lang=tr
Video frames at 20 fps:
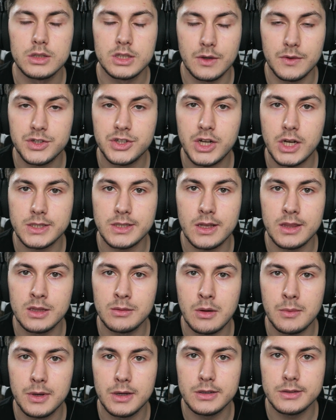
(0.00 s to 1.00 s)
Savaşı
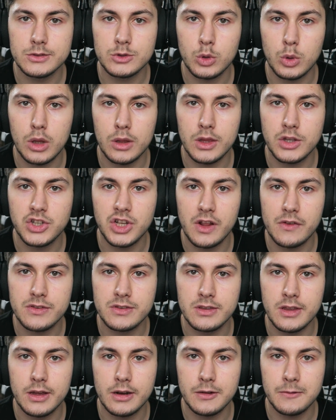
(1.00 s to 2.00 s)
kazandım ama son anda
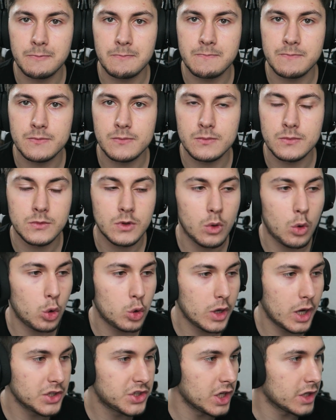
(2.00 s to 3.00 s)
şerefsizler
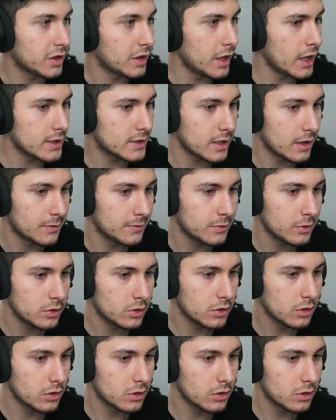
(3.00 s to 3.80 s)
okuya çekti. Neyse.